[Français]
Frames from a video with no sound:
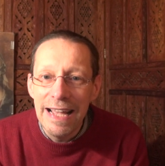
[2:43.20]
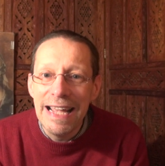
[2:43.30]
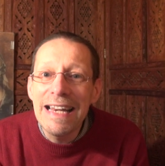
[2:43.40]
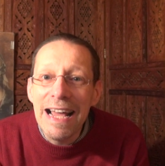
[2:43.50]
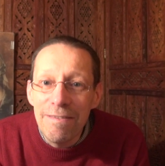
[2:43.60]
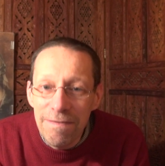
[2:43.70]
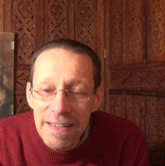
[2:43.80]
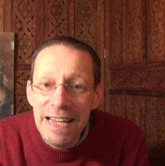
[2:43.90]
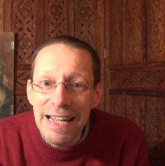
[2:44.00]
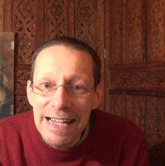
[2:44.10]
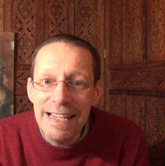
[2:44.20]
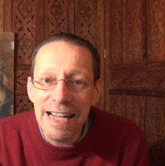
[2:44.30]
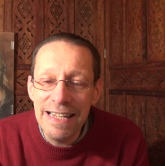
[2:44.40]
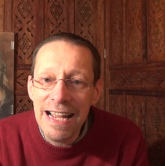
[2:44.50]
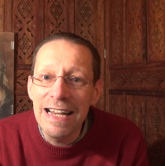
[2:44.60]
Et la ville
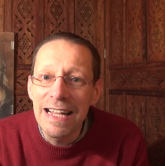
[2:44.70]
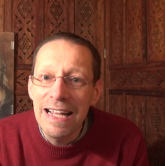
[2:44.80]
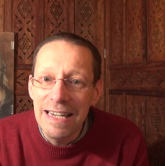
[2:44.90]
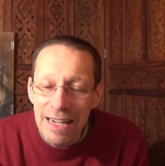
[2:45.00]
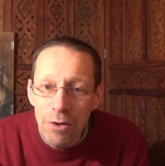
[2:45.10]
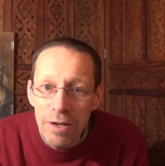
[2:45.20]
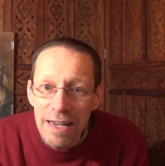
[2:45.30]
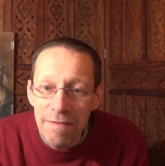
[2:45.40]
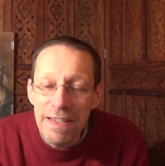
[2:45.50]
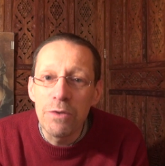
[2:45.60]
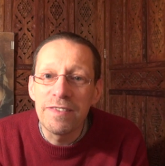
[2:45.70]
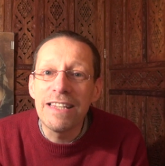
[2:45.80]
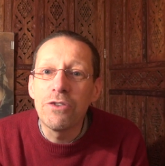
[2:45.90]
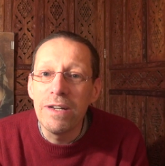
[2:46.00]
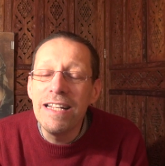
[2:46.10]
éternelle, la, la ville aux
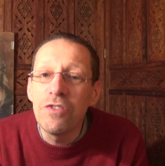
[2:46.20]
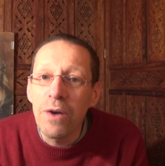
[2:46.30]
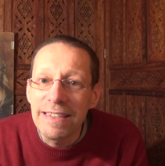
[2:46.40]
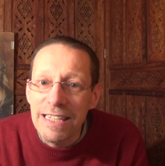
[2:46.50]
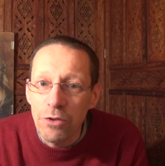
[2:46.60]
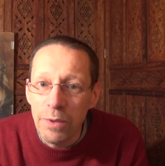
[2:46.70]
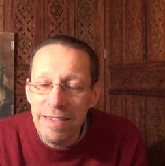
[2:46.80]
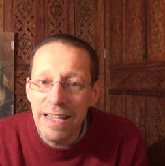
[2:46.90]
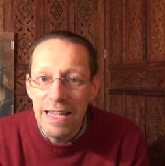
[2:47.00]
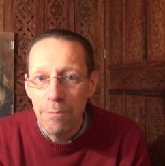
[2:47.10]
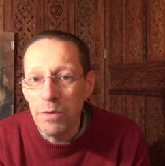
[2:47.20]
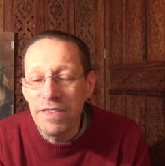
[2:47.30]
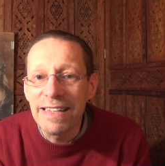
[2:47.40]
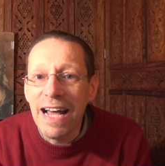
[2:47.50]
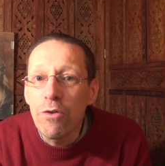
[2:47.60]
sept collines sera détruite, puis
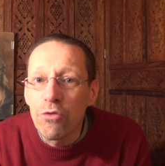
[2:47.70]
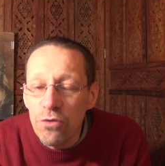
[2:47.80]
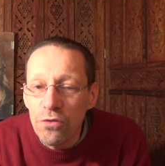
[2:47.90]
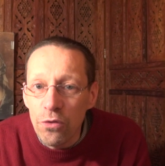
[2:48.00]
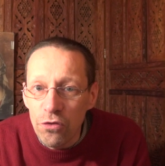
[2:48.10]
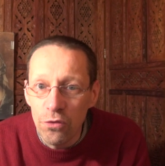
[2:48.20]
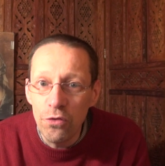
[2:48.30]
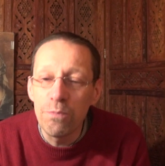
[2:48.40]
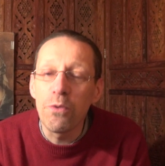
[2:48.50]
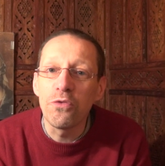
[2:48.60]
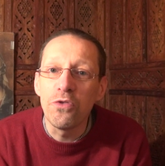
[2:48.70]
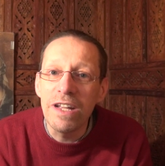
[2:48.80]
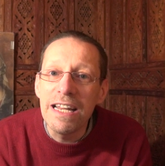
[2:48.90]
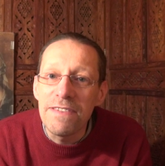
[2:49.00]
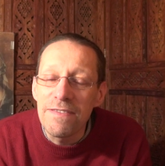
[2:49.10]
viendra le juste juge pour juger
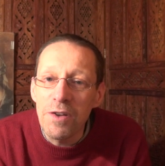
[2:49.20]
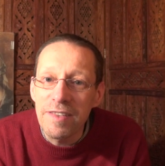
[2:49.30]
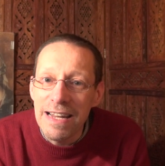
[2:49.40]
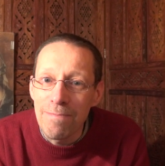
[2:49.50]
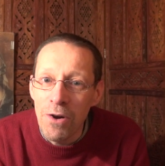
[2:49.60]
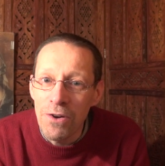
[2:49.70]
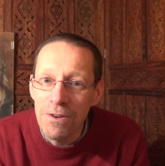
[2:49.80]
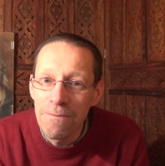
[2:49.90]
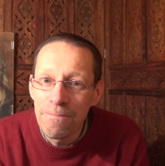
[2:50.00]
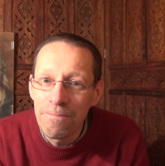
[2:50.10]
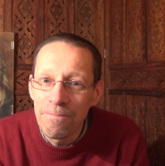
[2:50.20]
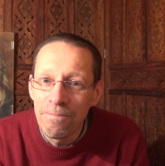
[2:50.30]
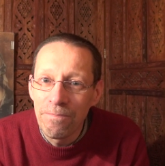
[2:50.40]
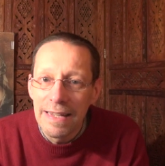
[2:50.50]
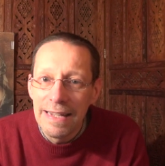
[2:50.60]
les vivants et les morts.
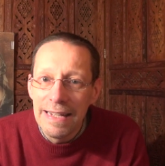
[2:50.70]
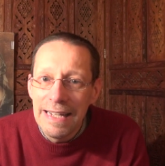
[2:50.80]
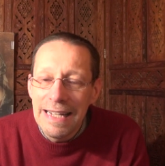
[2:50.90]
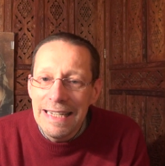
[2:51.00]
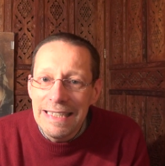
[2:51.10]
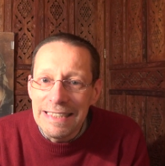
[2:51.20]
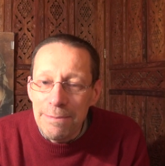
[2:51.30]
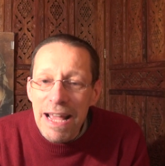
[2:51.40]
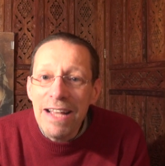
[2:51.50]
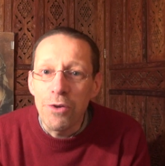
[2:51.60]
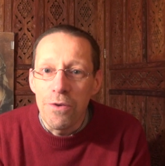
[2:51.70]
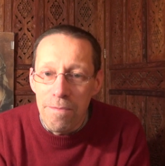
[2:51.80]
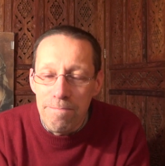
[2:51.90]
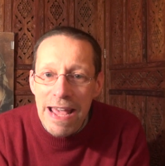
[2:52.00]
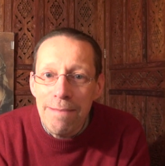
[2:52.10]
Si bien que
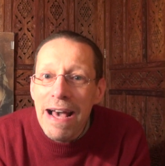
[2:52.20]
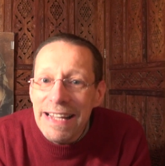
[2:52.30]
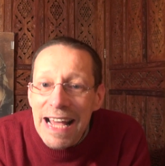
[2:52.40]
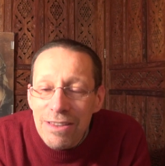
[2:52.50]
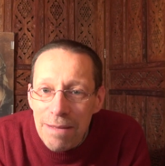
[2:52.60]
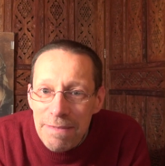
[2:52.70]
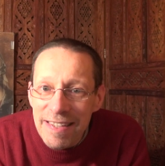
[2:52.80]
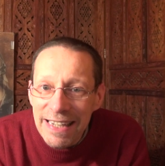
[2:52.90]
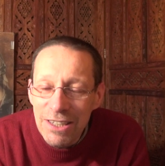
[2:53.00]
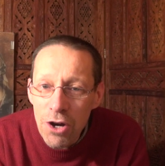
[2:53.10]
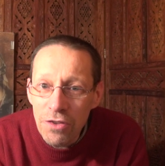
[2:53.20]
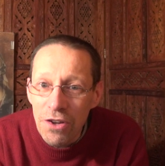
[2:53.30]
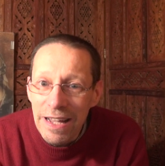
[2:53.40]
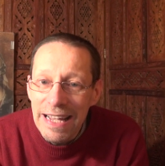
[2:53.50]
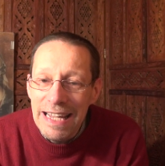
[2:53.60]
Mère Maria de la Miséricorde,
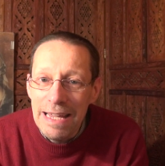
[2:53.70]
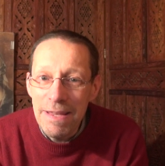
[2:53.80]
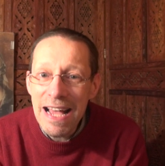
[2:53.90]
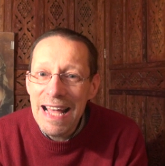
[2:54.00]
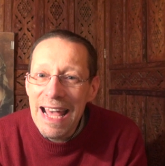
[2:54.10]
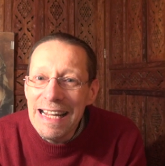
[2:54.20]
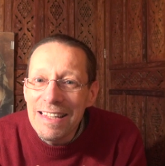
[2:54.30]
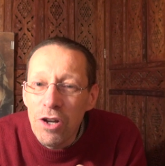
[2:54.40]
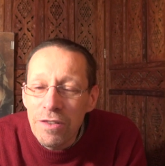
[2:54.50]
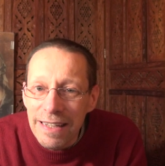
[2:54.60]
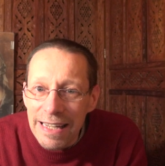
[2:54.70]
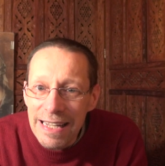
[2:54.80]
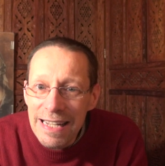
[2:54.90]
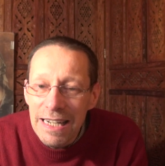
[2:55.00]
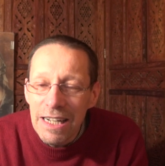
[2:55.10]
eh bien, elle est
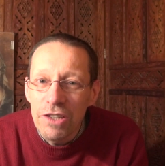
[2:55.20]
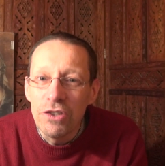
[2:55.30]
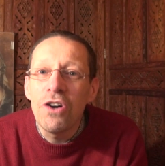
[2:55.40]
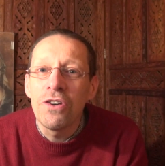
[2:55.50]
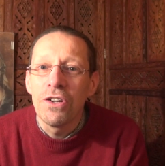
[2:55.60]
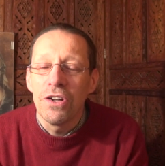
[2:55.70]
entrée dans